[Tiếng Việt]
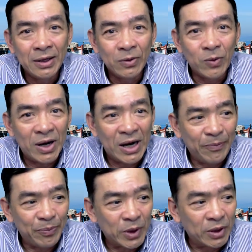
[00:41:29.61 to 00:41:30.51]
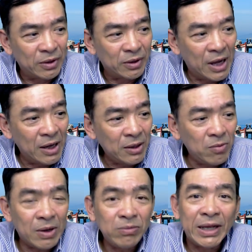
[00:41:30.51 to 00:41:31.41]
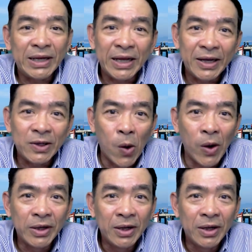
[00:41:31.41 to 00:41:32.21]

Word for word: hoặc là ừ, đến lúc đóng tiền điện rồi